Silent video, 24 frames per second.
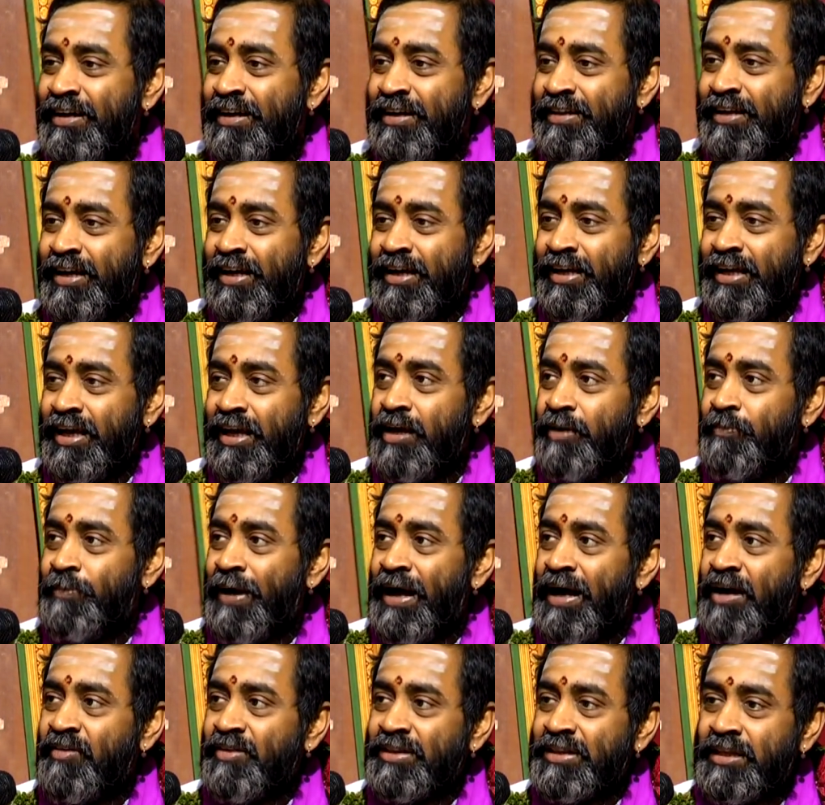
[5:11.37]
ఎందుకంటే ఏ
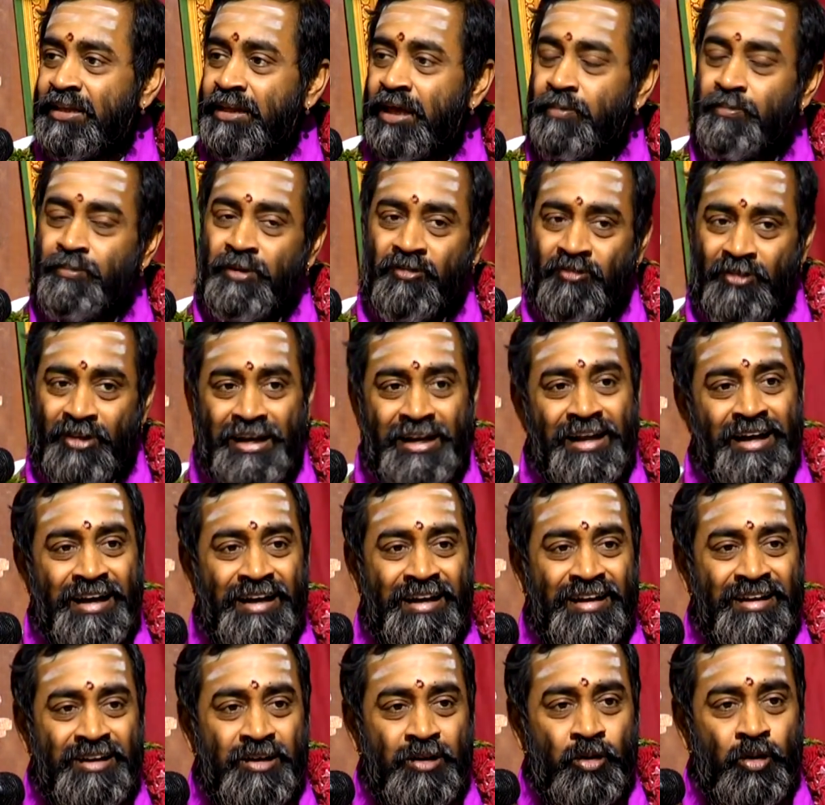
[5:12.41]
భాగవత ధర్మం వల్ల
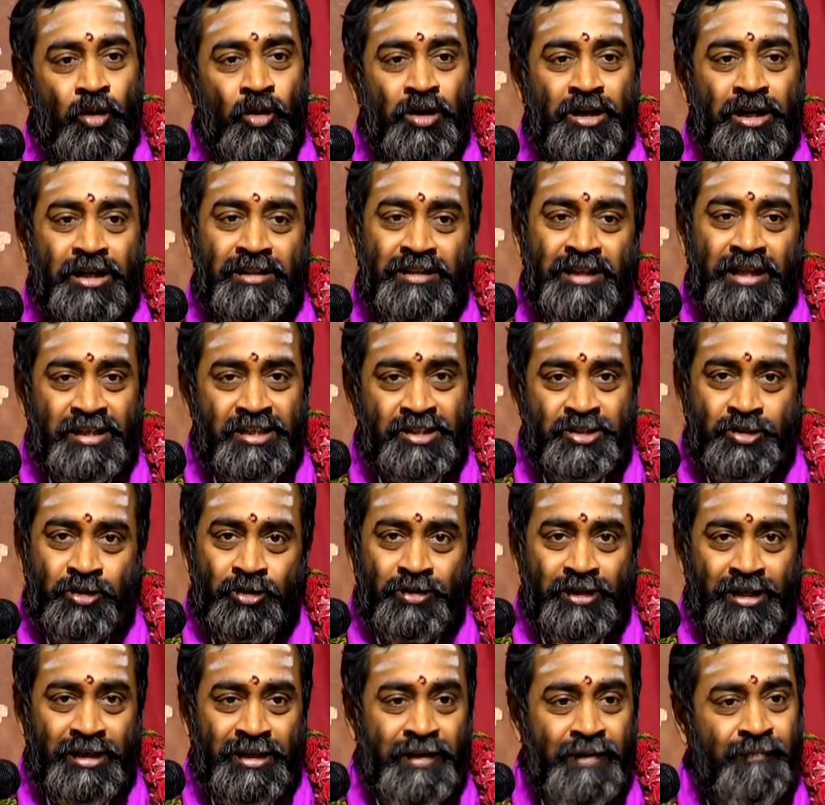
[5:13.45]
లోకం
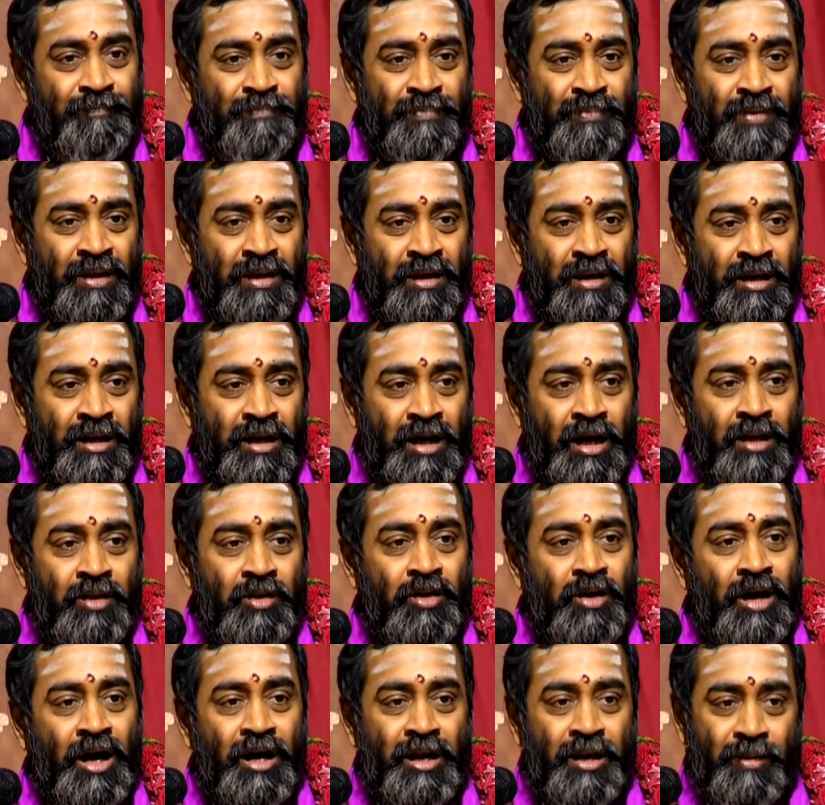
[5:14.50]
తరిస్తుందని
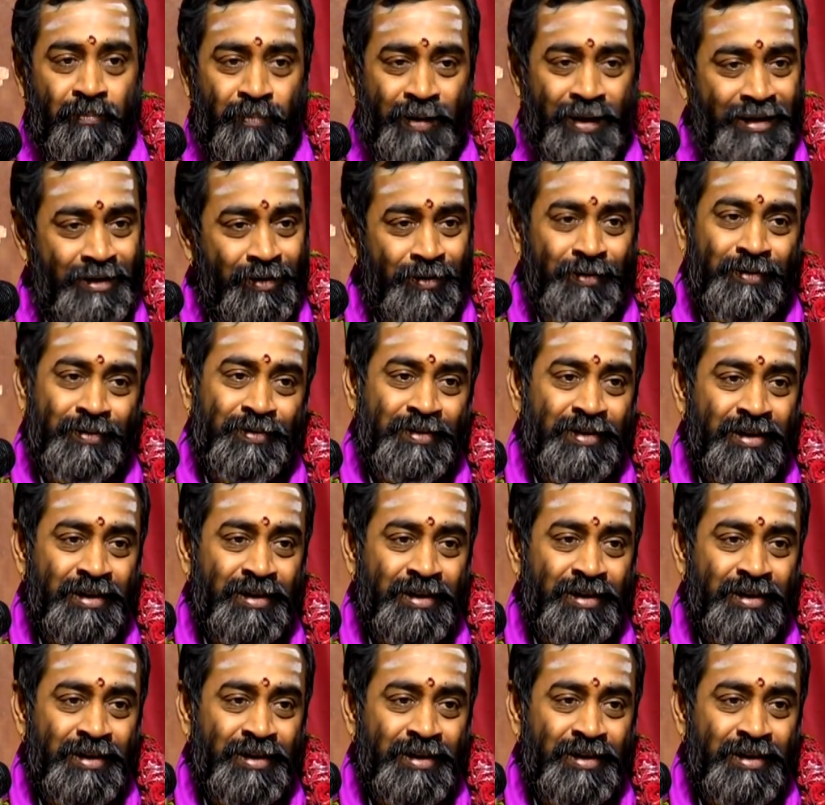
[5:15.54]
కలియుగారంభంలో